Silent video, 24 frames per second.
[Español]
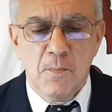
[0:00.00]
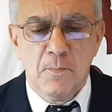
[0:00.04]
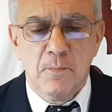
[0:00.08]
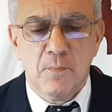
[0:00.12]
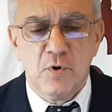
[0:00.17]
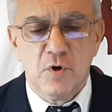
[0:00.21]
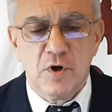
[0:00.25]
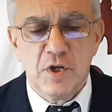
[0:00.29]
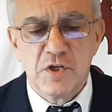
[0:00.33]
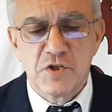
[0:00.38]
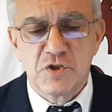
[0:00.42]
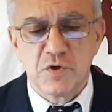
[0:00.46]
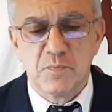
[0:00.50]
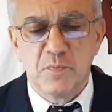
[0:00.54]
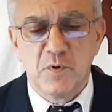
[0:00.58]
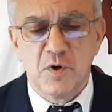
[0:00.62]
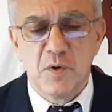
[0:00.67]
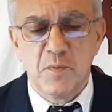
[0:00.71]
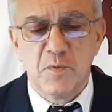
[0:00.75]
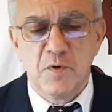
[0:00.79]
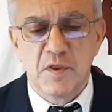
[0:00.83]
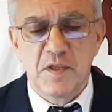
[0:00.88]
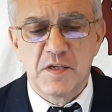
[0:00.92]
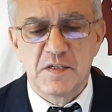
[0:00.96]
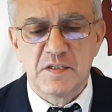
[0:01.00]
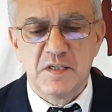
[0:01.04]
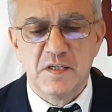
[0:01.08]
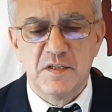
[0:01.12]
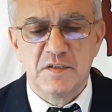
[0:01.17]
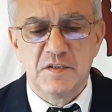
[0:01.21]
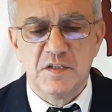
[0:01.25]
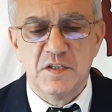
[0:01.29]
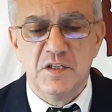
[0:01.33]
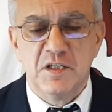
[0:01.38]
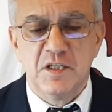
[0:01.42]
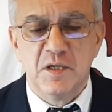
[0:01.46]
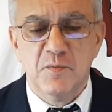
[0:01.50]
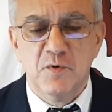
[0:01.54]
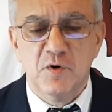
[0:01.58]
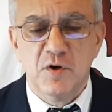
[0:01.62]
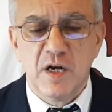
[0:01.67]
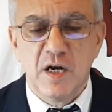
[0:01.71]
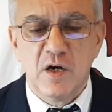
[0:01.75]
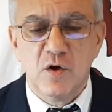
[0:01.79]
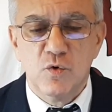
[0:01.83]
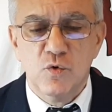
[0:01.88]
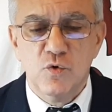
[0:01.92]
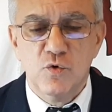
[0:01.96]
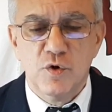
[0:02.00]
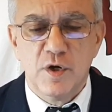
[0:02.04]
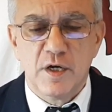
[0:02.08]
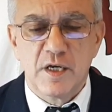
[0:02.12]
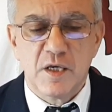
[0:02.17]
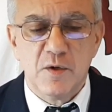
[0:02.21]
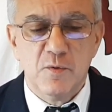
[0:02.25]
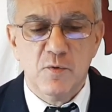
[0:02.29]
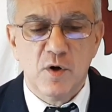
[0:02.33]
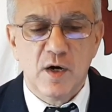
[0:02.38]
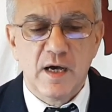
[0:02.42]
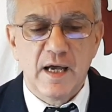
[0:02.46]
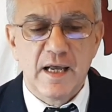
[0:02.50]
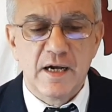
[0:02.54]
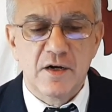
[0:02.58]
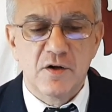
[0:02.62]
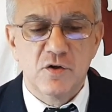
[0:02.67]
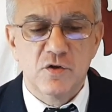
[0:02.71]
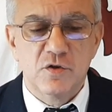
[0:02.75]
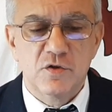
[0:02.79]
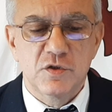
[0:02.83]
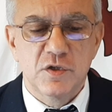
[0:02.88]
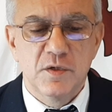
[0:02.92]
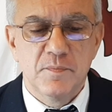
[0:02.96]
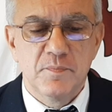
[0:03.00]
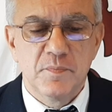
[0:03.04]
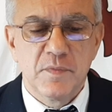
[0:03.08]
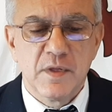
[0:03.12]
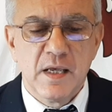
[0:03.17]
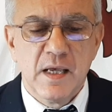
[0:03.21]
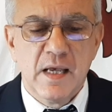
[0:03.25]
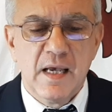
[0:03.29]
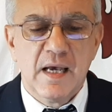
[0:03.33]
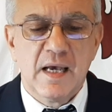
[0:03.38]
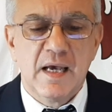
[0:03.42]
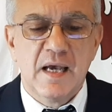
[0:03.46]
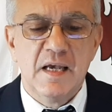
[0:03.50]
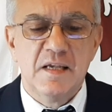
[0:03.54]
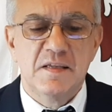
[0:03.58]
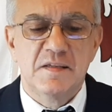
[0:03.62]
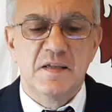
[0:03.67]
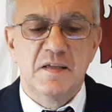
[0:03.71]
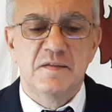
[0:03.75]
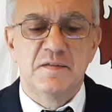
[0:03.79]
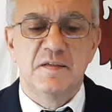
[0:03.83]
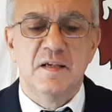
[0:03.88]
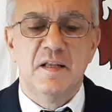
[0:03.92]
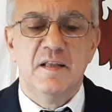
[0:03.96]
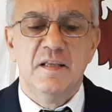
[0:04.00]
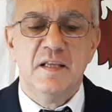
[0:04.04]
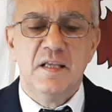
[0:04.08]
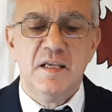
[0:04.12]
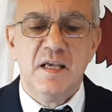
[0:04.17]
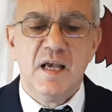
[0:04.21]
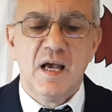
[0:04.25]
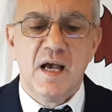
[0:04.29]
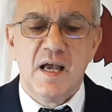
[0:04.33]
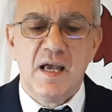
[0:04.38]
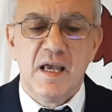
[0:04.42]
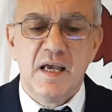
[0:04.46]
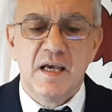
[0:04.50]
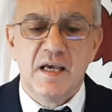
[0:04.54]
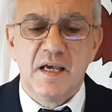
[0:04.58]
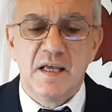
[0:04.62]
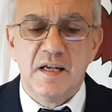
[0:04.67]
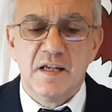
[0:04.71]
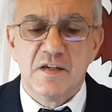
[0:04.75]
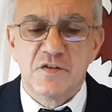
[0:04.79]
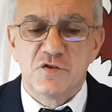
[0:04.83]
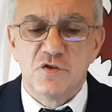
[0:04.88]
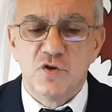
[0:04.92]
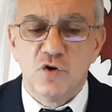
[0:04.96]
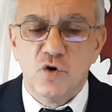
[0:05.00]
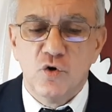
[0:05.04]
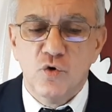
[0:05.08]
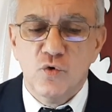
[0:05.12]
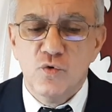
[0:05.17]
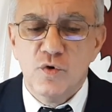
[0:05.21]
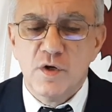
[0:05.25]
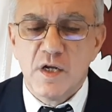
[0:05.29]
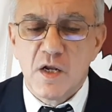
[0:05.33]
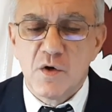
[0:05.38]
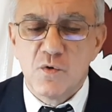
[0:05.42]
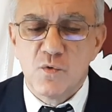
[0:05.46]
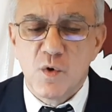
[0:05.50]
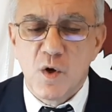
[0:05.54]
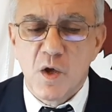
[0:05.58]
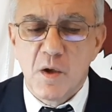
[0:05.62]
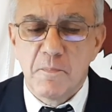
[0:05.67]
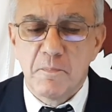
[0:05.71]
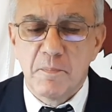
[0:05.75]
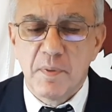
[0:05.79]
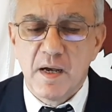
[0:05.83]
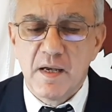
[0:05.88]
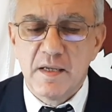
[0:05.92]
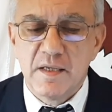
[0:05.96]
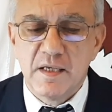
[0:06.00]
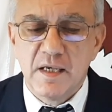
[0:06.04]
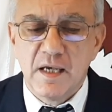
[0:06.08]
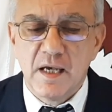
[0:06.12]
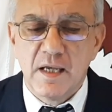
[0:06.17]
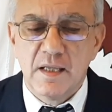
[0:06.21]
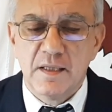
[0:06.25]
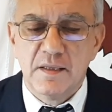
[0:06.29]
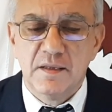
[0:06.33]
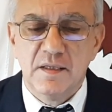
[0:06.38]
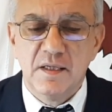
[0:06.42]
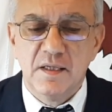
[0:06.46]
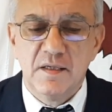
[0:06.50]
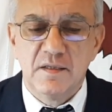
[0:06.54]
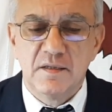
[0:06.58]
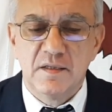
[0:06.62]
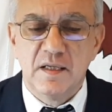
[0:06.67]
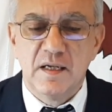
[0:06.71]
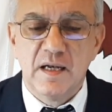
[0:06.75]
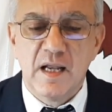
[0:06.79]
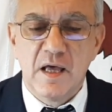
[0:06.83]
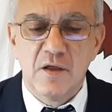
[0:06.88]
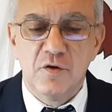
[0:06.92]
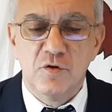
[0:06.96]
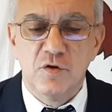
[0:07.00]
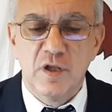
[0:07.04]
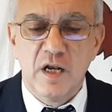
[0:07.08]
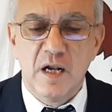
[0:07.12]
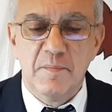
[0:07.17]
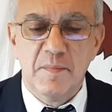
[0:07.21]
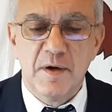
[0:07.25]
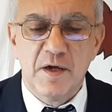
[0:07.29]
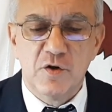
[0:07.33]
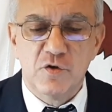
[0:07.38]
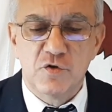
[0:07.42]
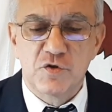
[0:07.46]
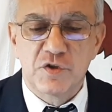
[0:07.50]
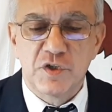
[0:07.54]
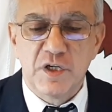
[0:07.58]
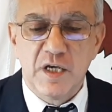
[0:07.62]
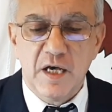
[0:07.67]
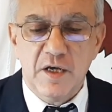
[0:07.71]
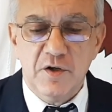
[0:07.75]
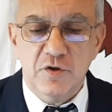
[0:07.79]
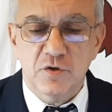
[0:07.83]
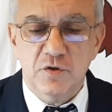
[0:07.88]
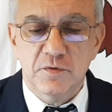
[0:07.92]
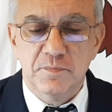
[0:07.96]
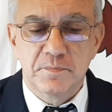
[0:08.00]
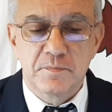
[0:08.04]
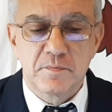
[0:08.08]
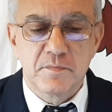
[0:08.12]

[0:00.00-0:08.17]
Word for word: Por eso podemos decir sin temor alguno a equivocarnos que este es el día en que nació una nueva España de este lado del mar Océano,